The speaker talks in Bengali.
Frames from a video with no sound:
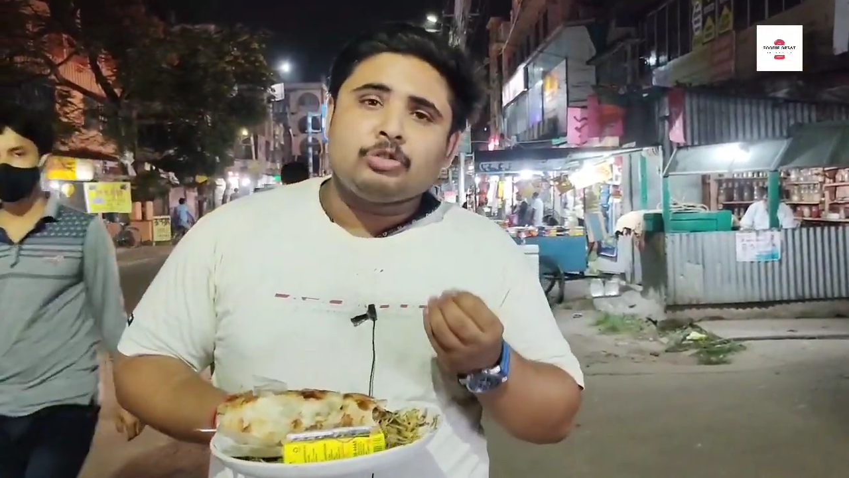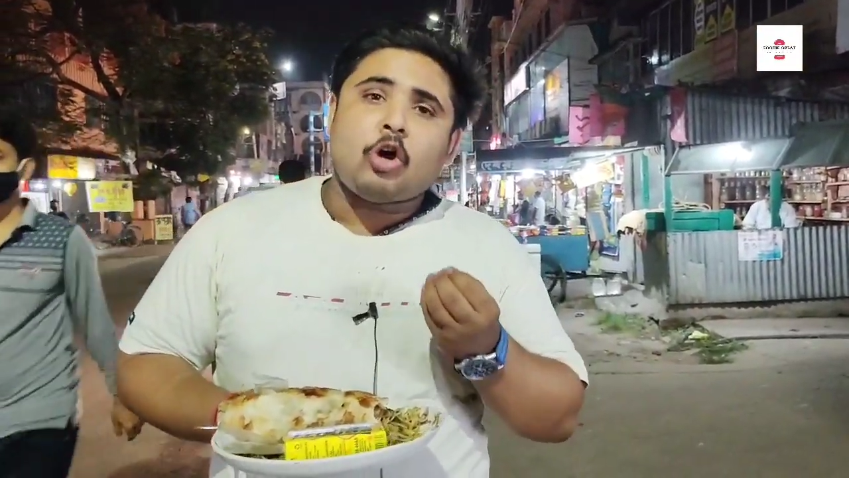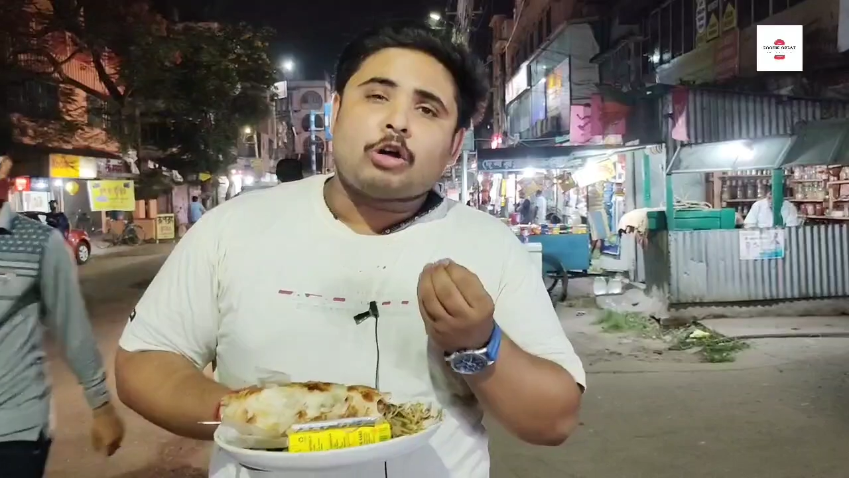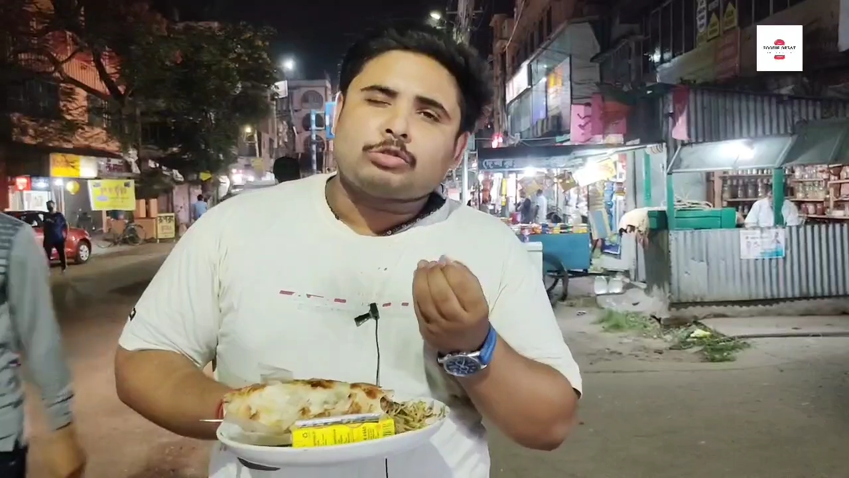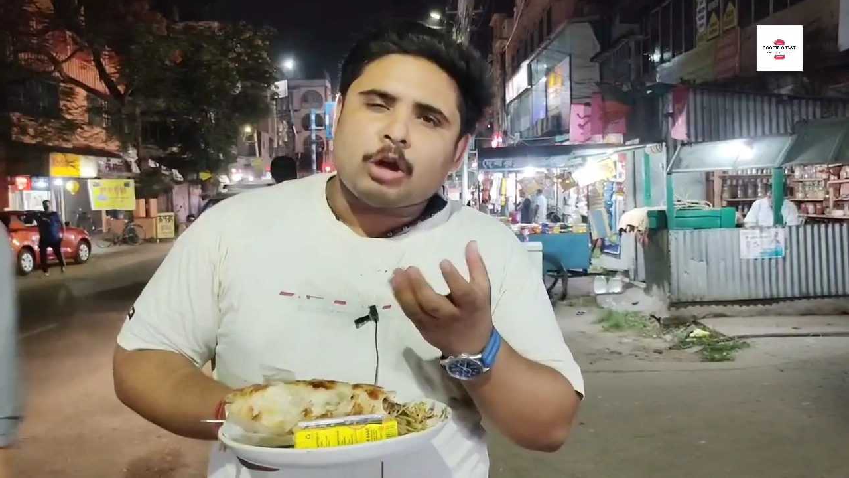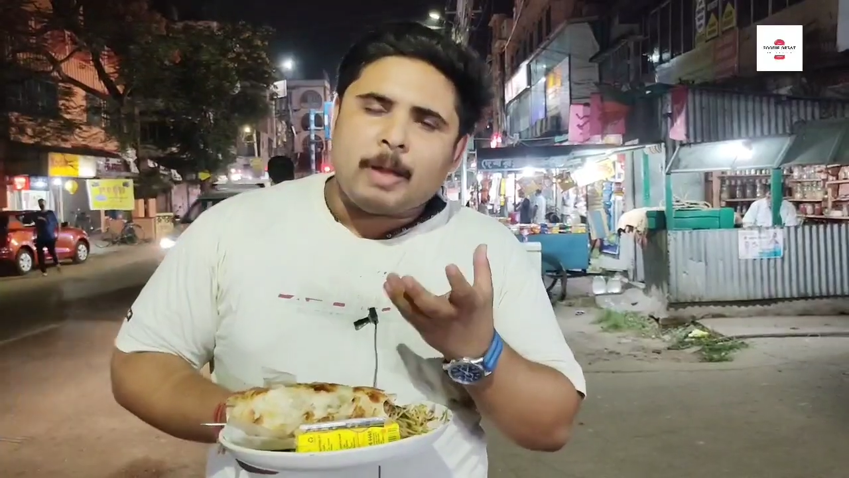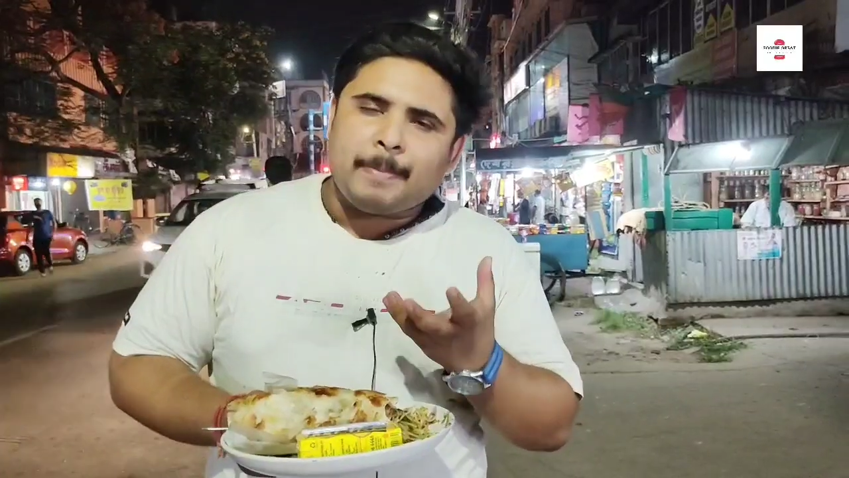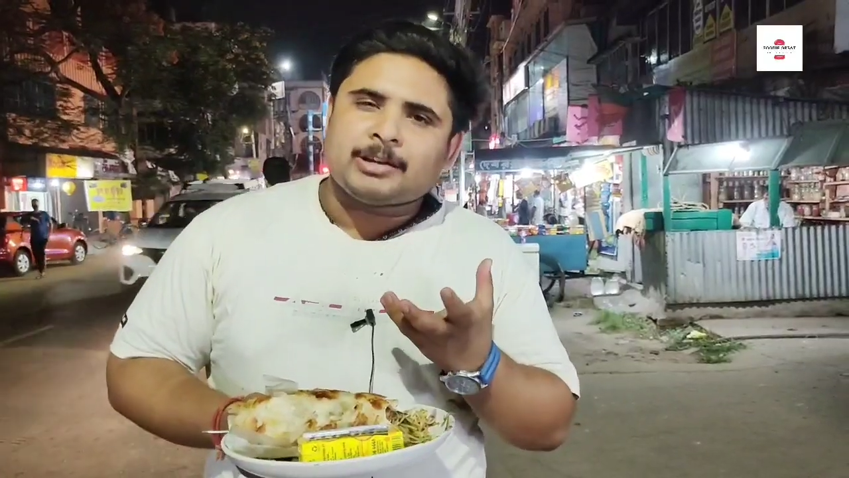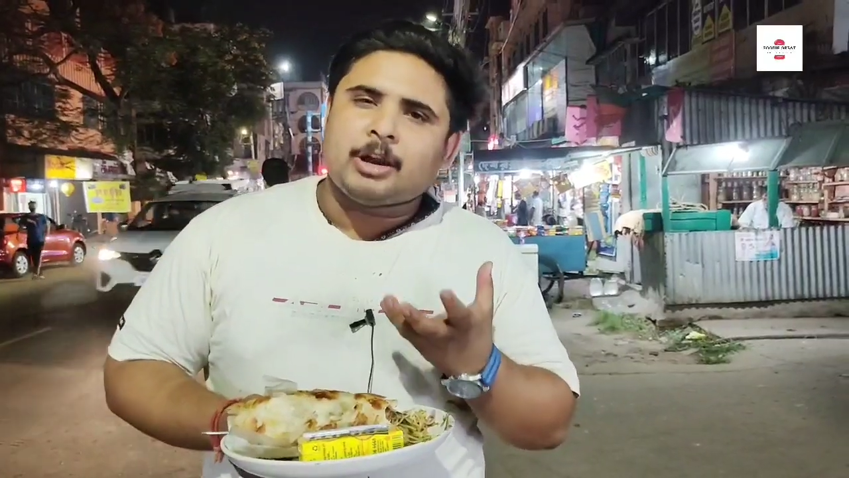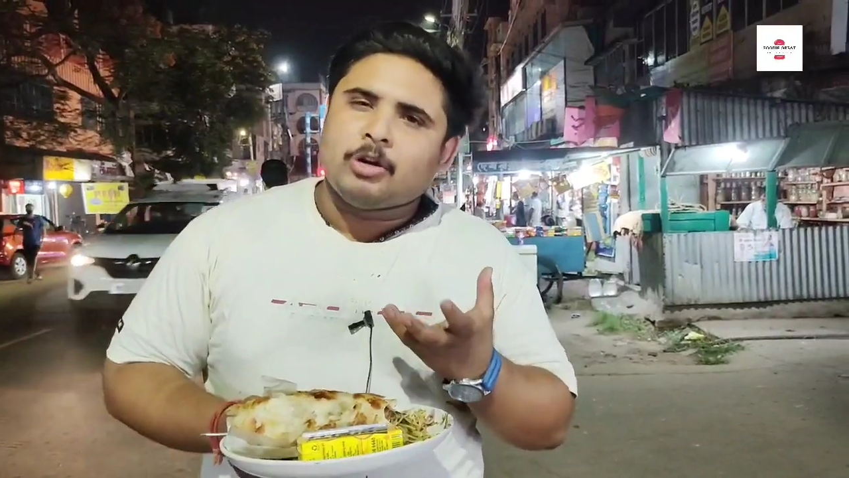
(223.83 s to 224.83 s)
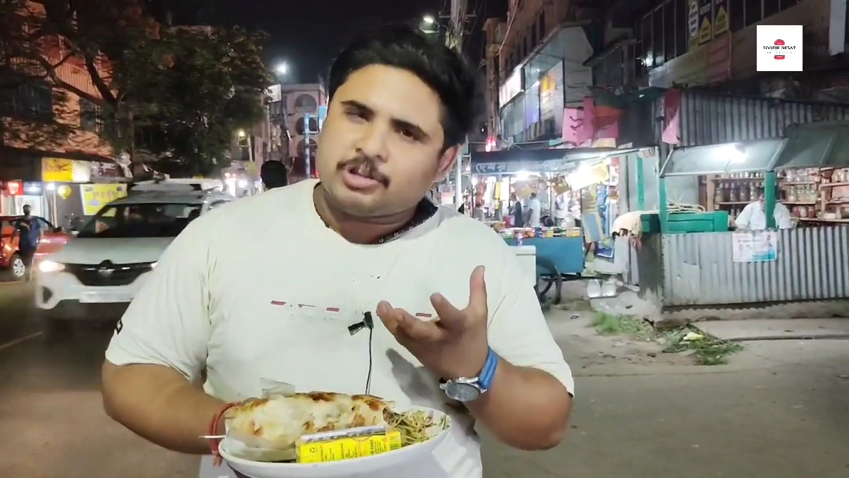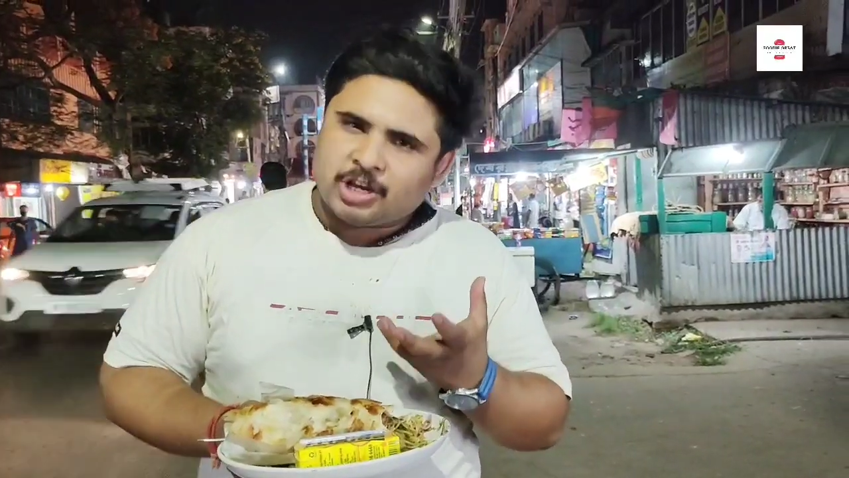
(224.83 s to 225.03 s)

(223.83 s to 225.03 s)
একটু টক টক ব্যাপারটা